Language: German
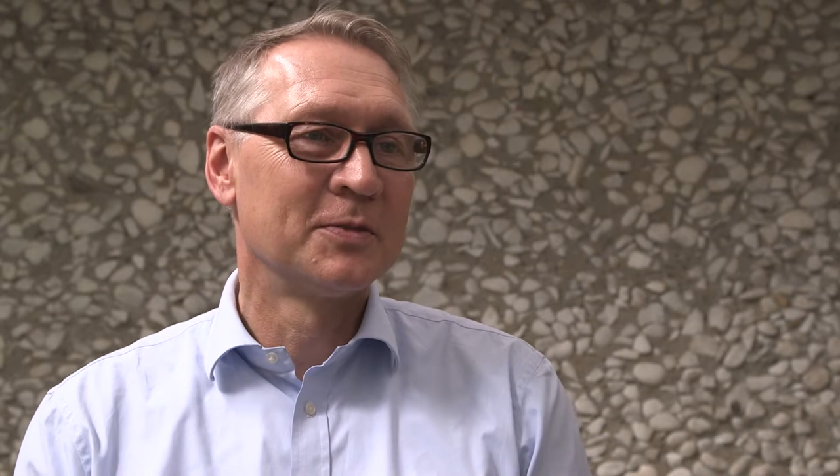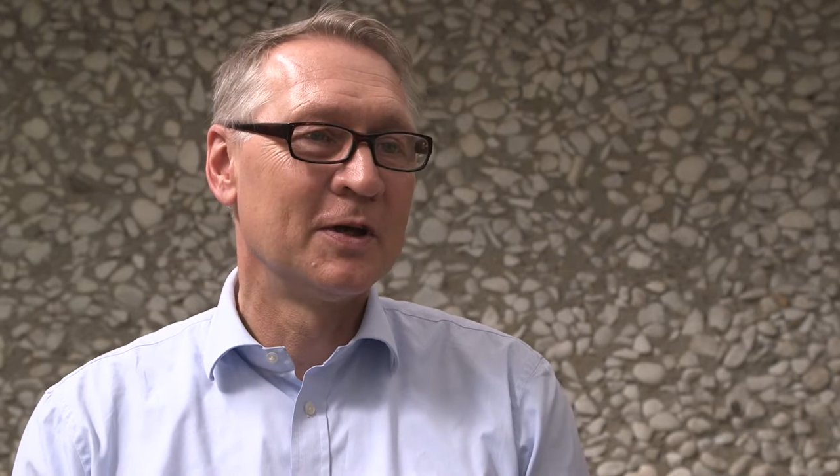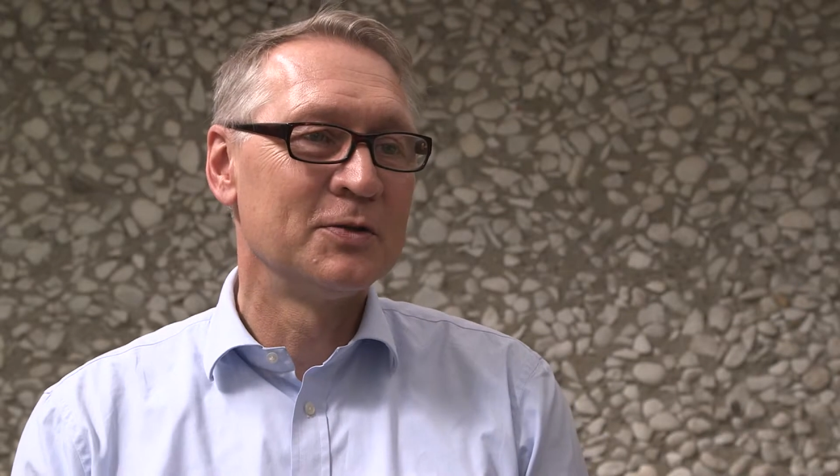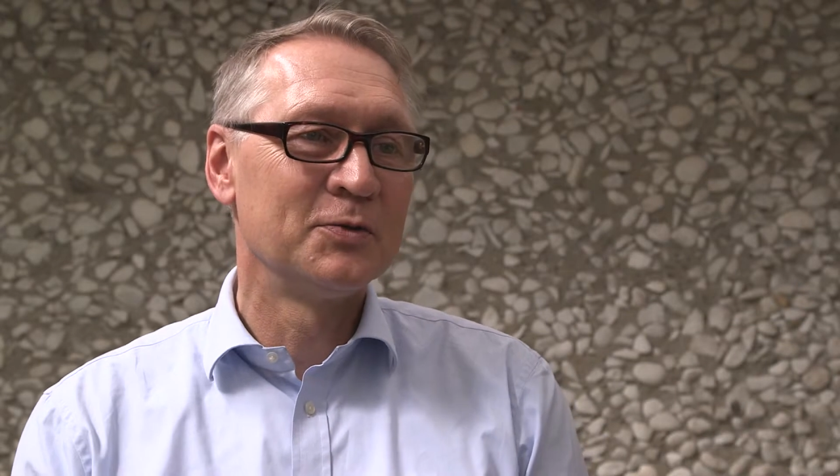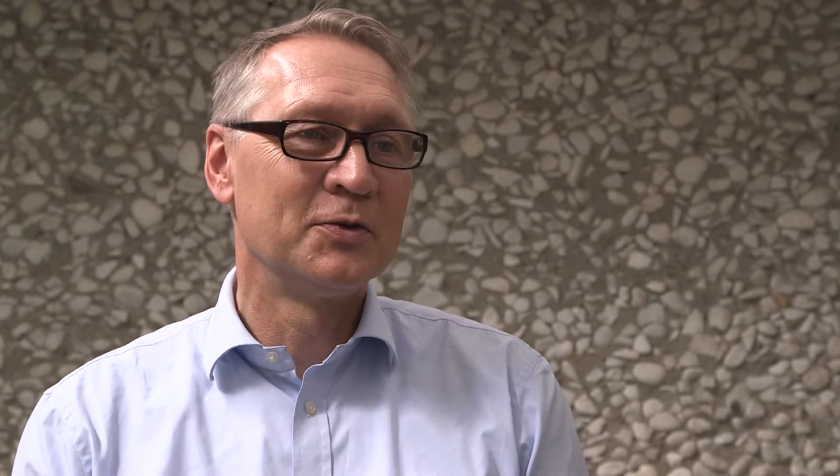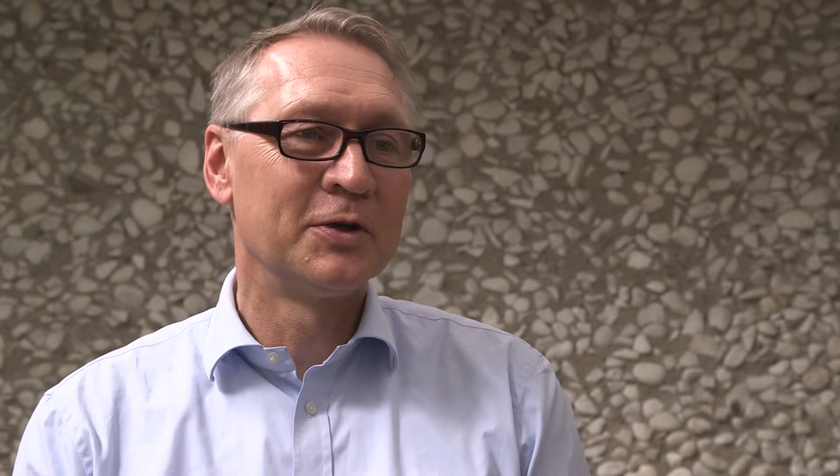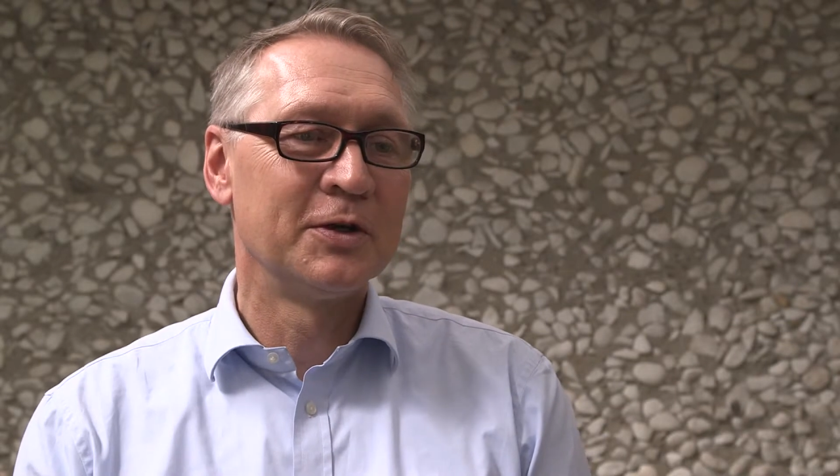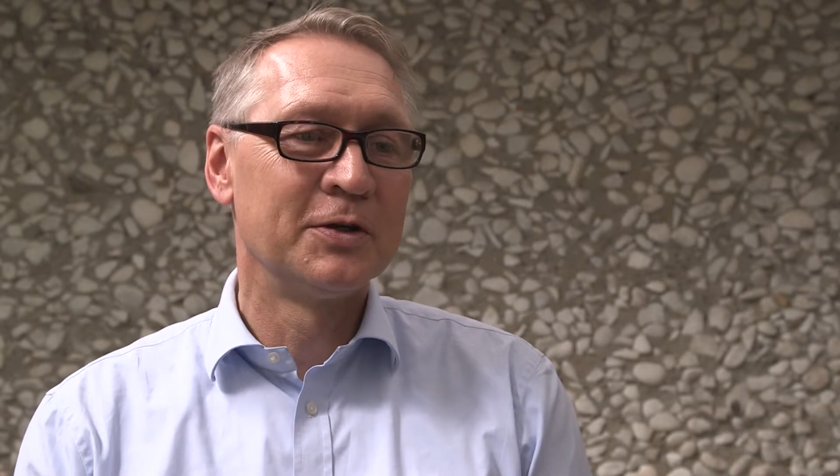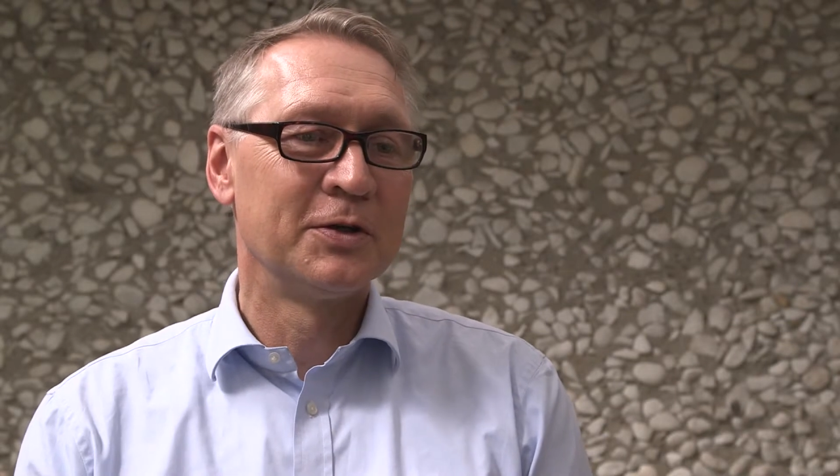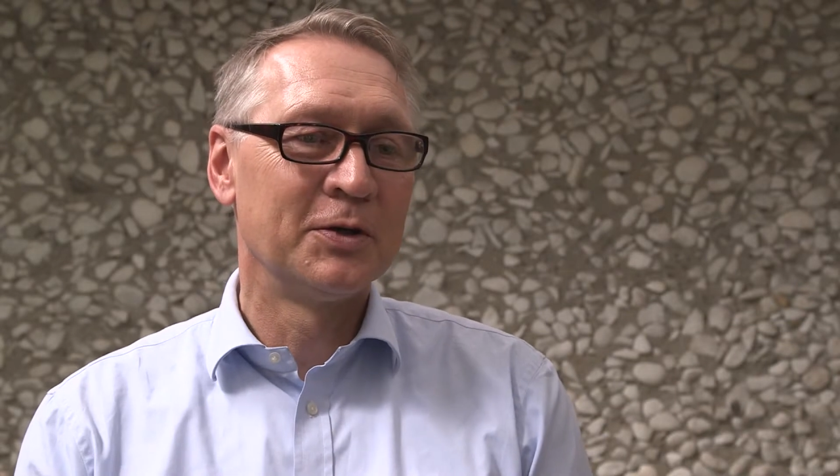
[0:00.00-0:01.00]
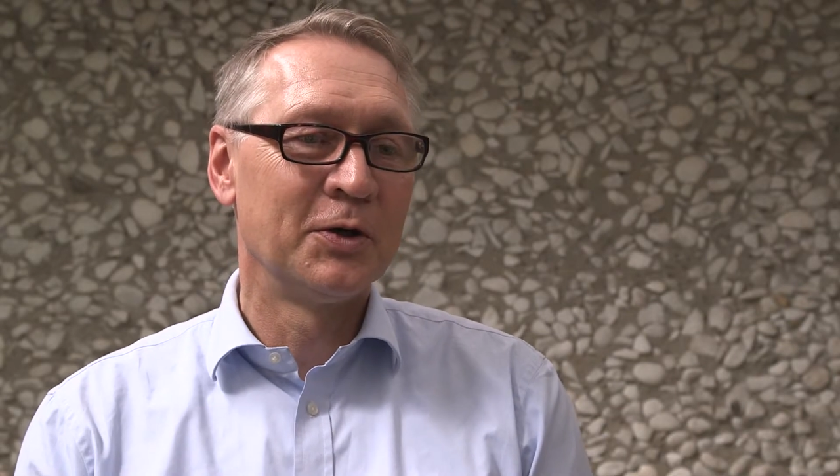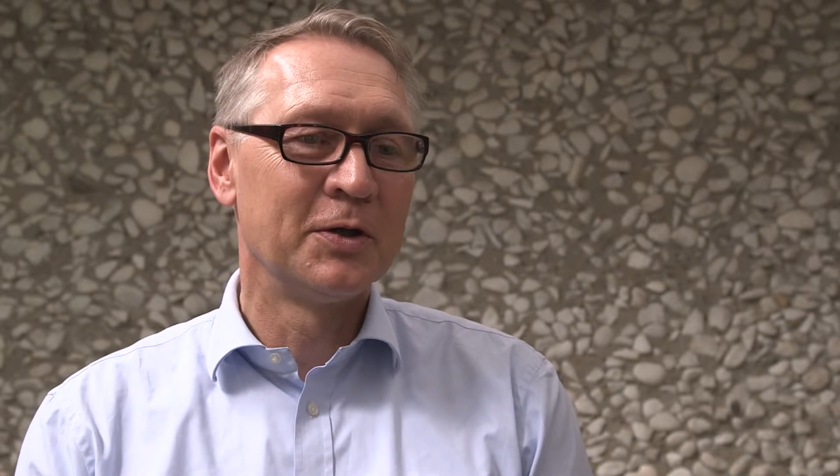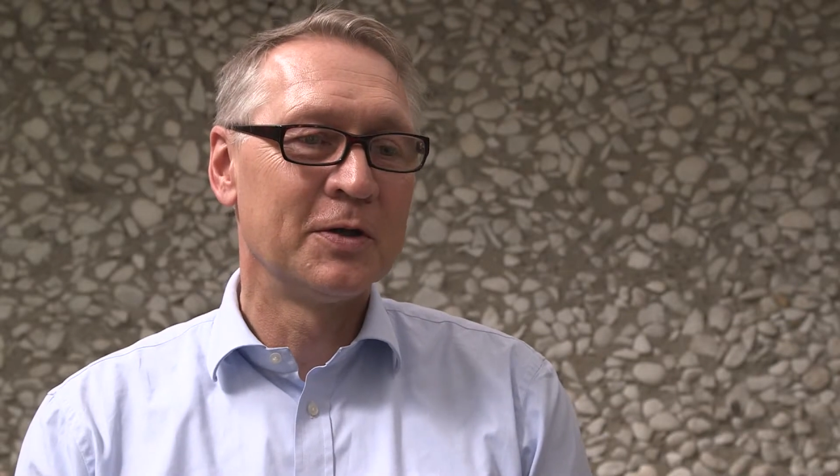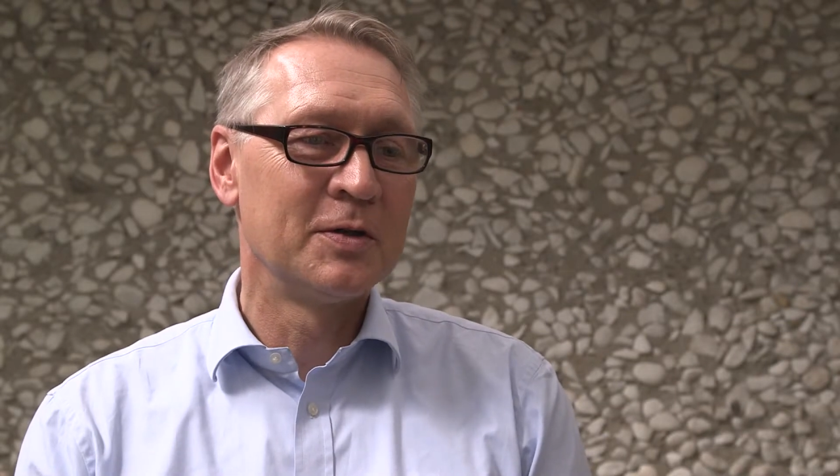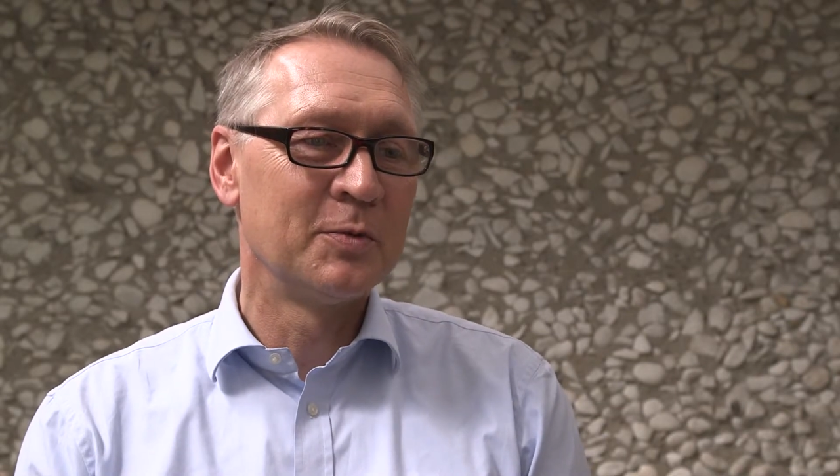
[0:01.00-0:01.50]
Also von den
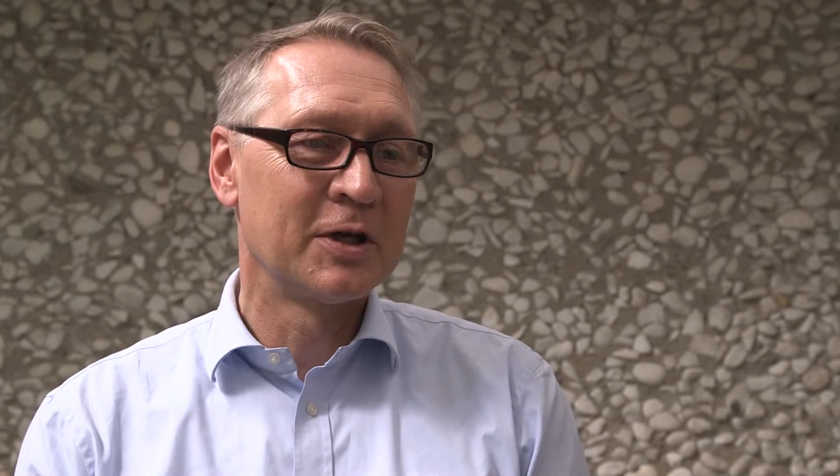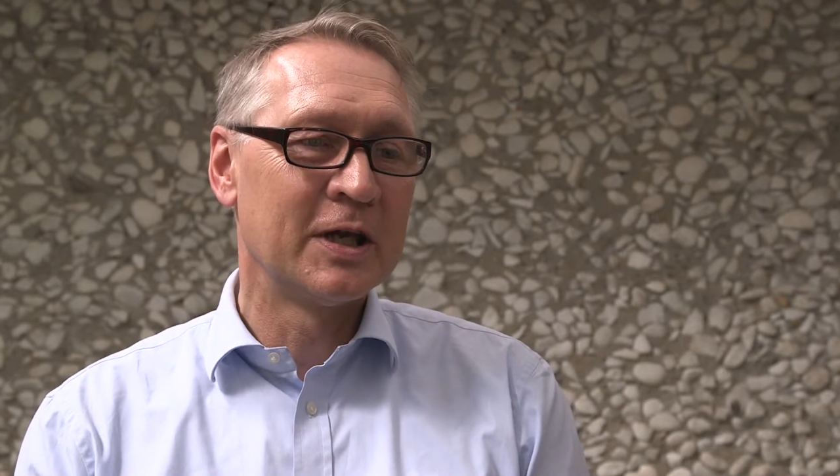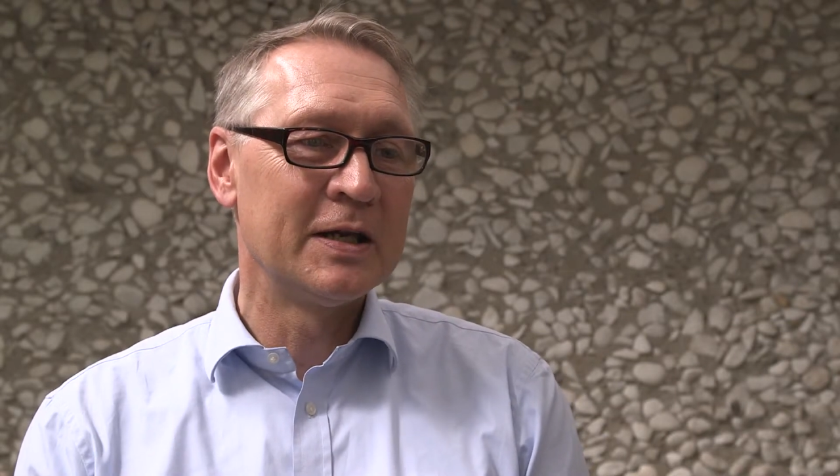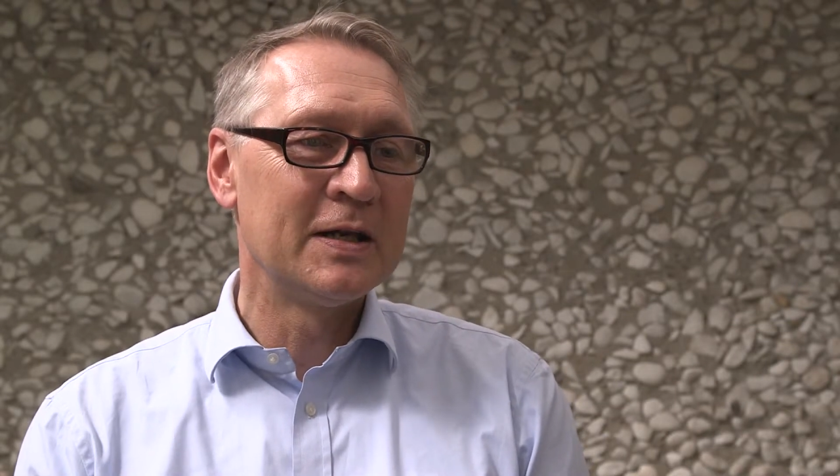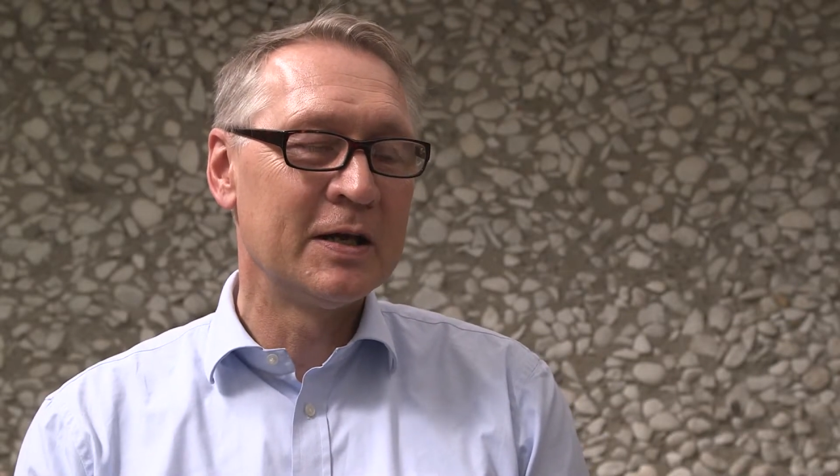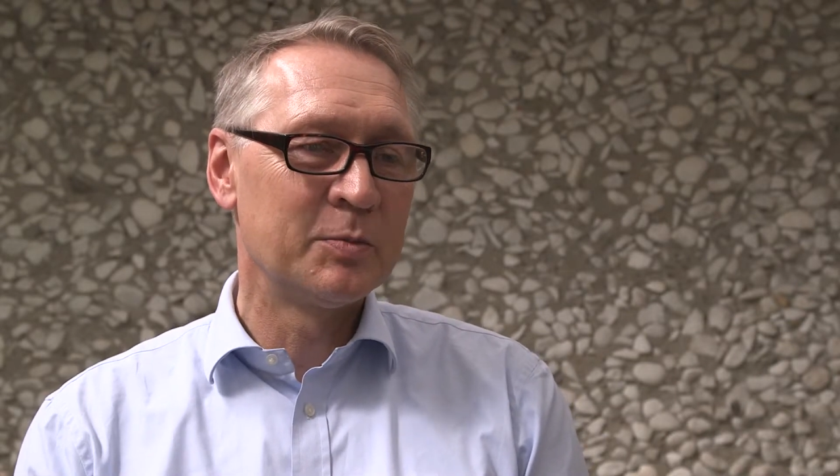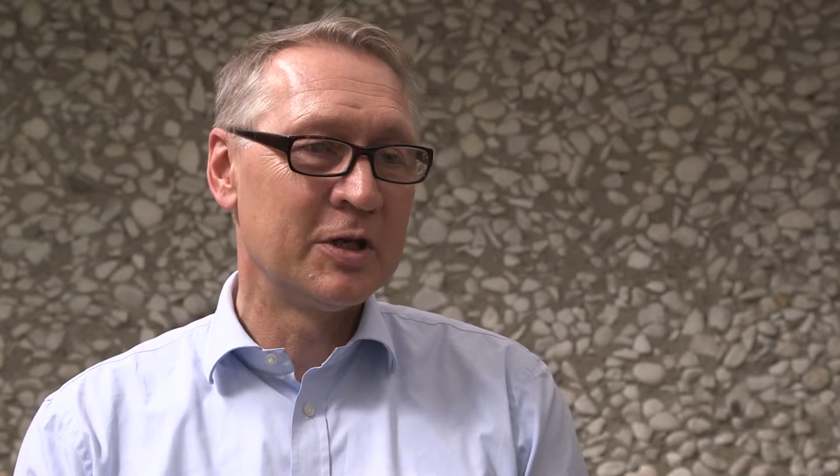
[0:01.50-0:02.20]
Leuten, die man kennenlernt,